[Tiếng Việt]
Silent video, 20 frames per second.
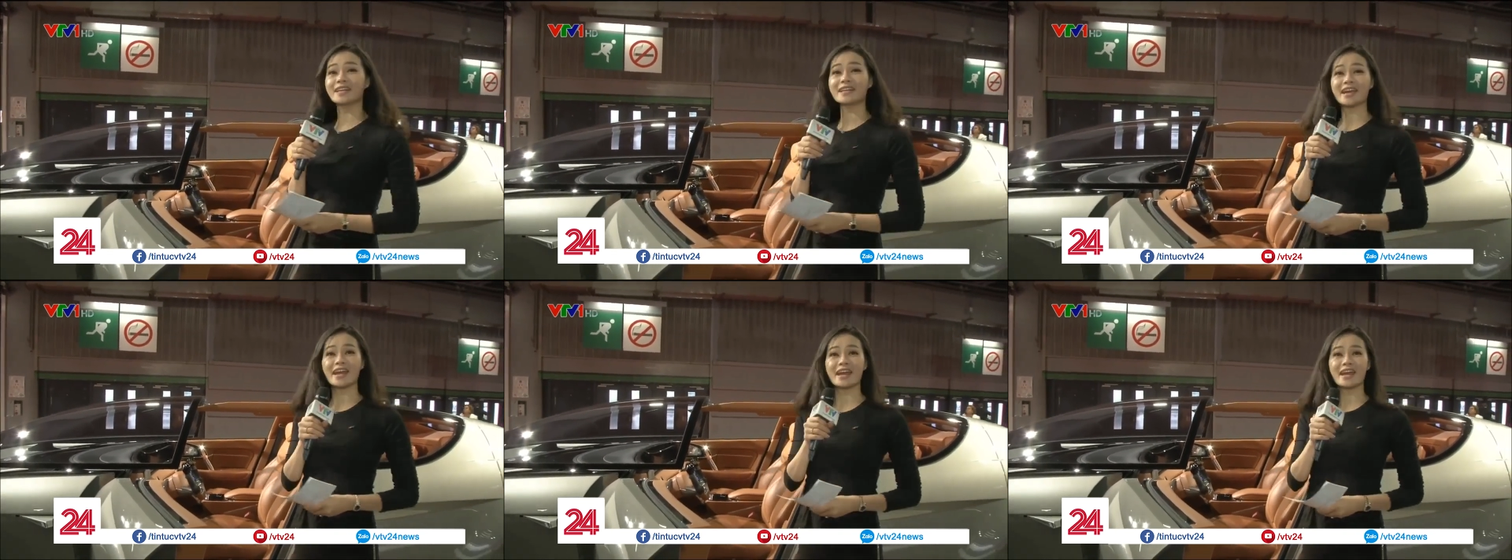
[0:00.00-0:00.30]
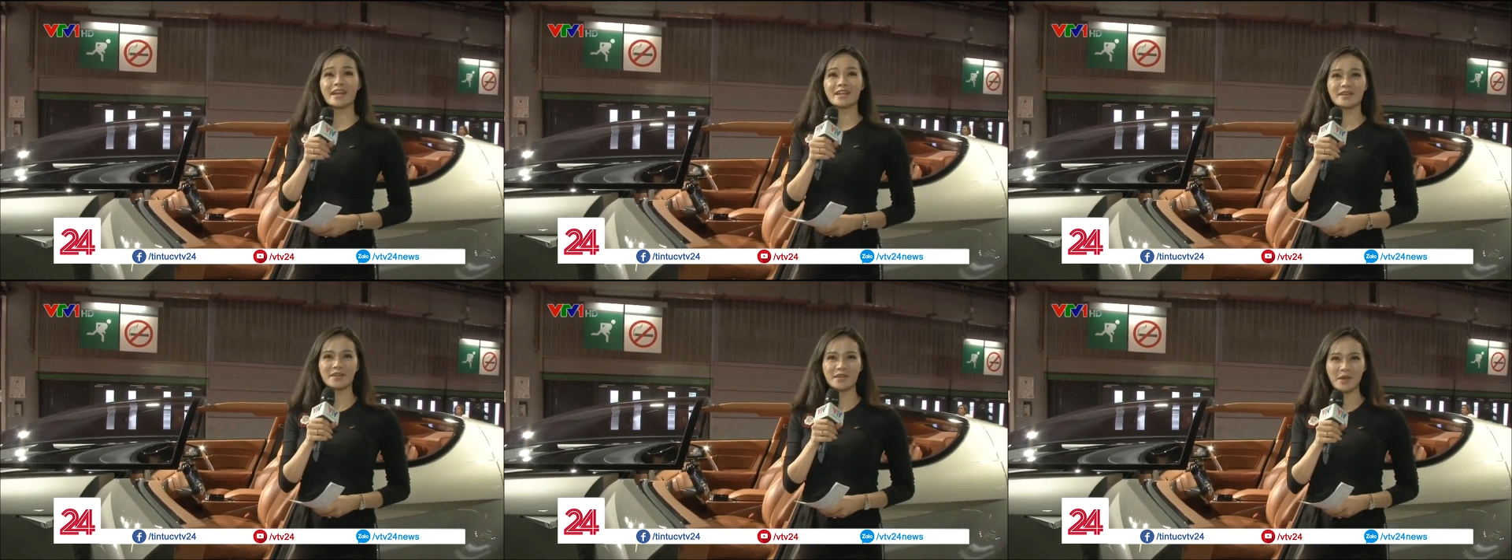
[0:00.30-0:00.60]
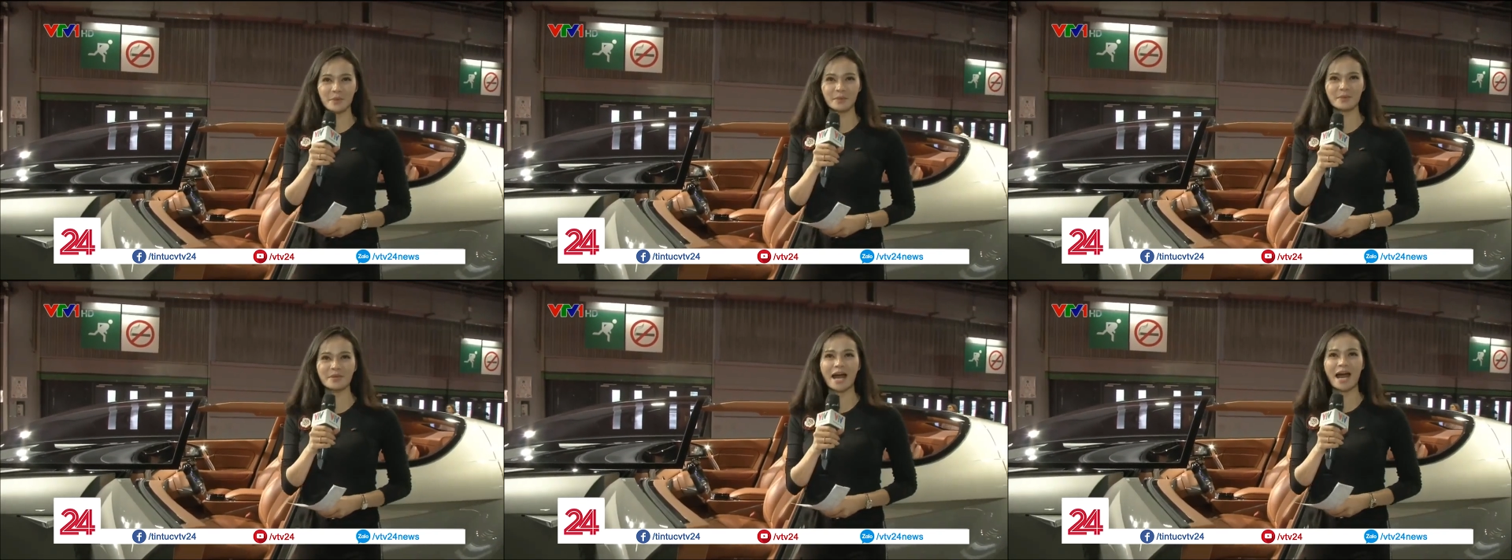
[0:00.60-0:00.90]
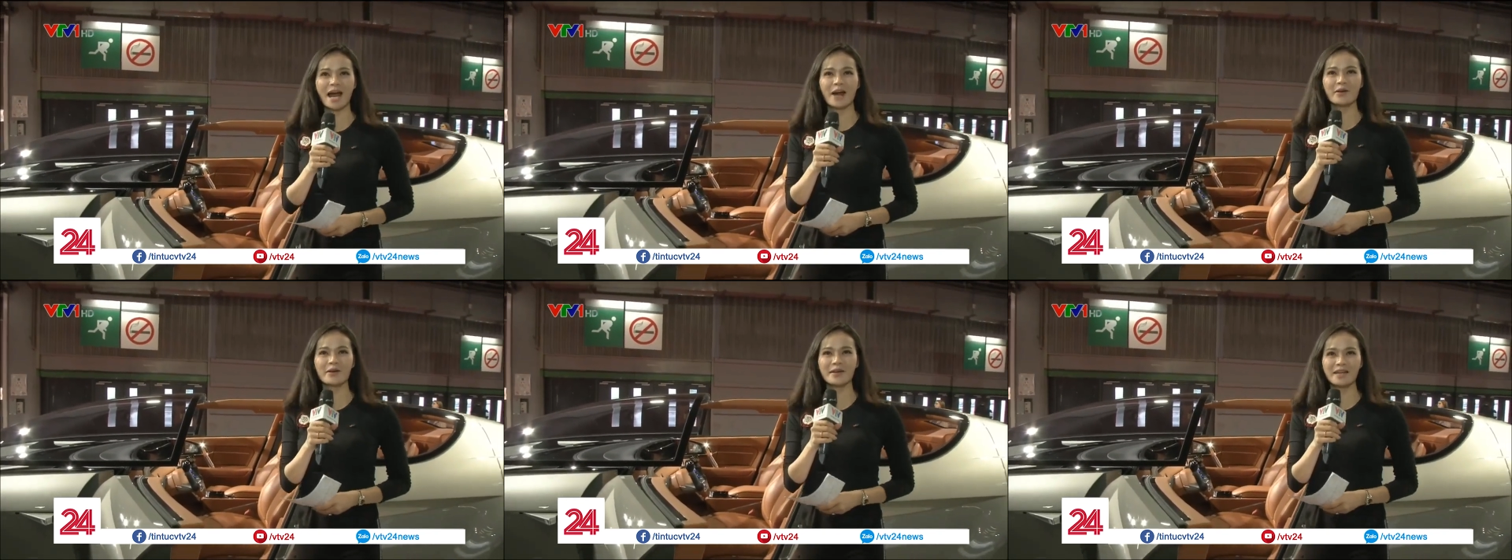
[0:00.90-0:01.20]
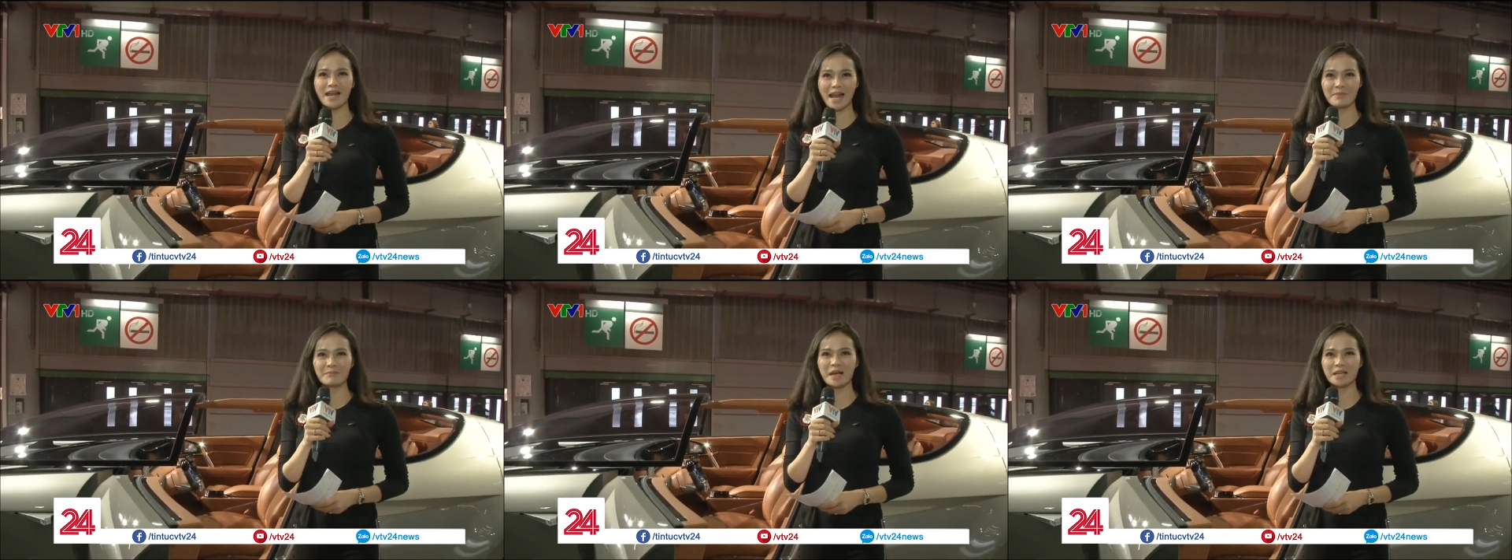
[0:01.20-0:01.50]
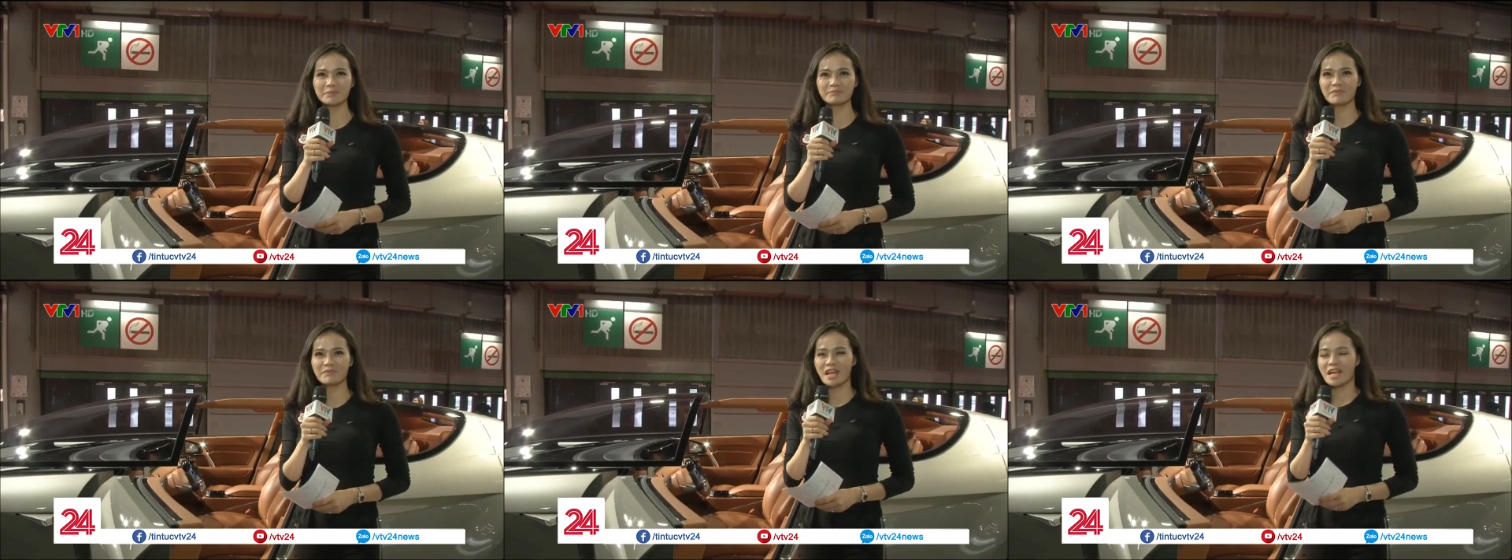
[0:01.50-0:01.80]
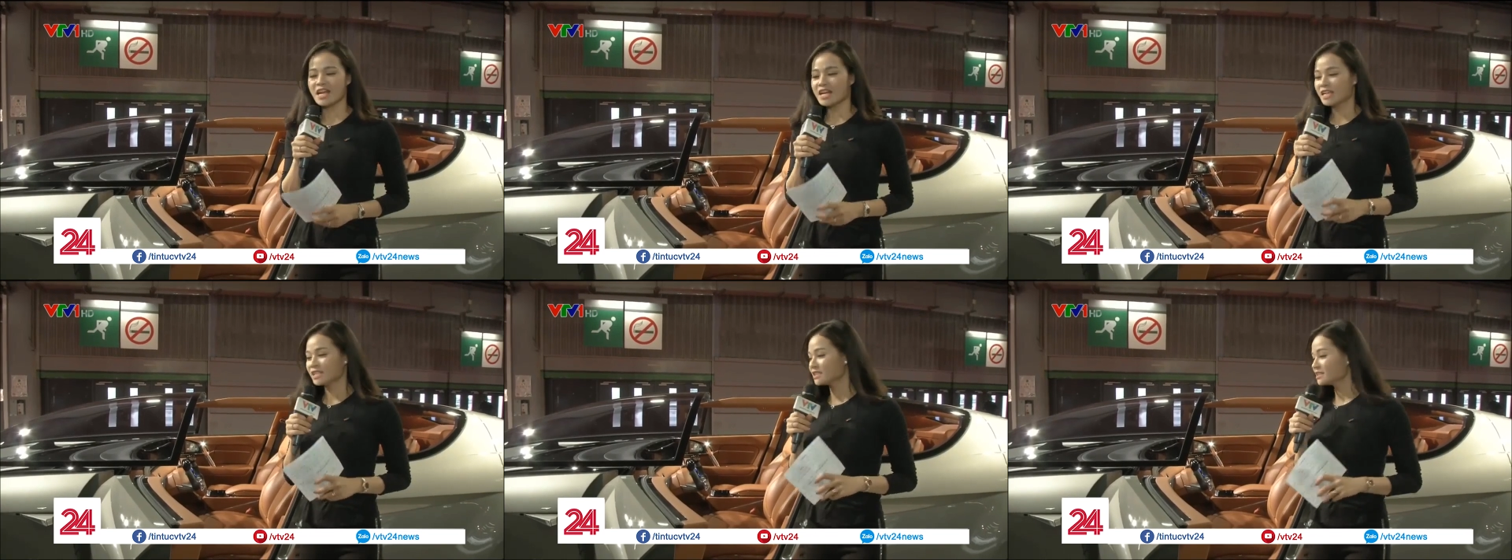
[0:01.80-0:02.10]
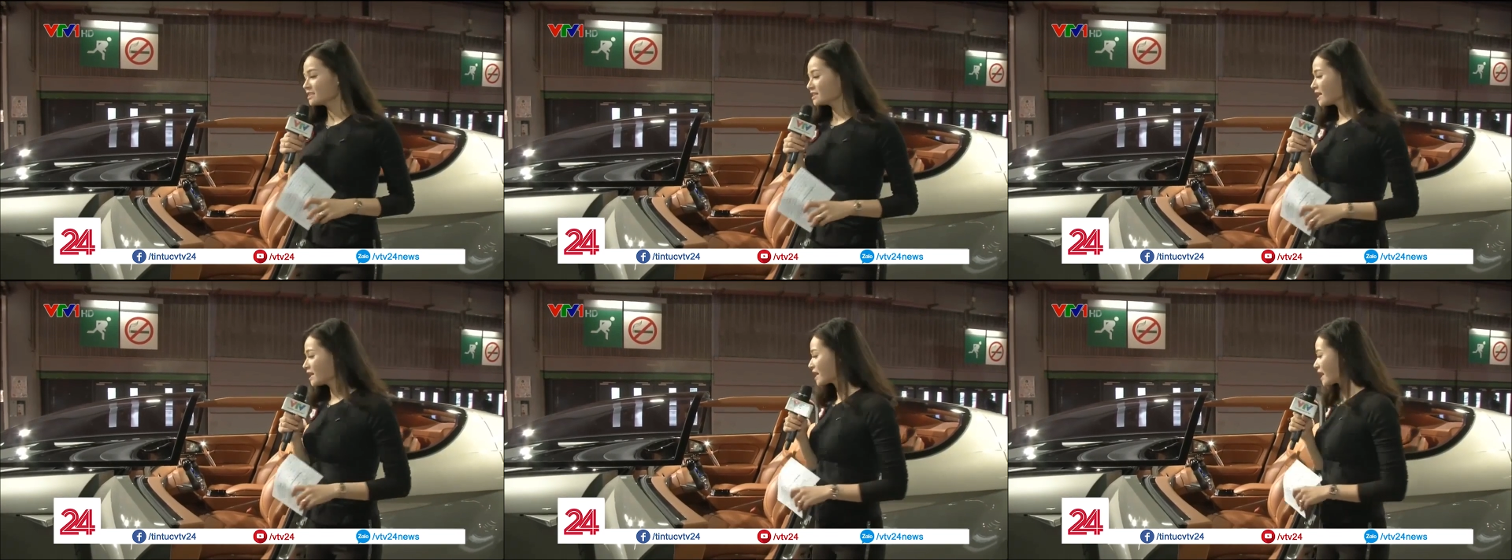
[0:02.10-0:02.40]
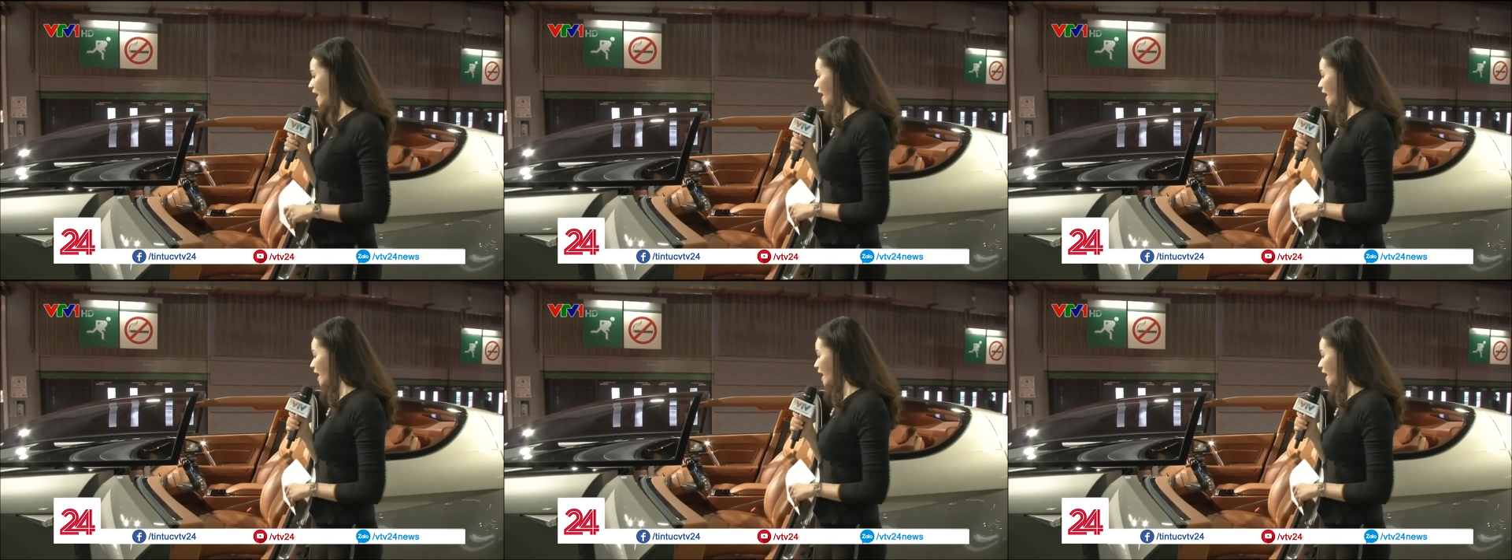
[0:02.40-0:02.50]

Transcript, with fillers: với thiết kế độc đáo, lạ mắt. Từ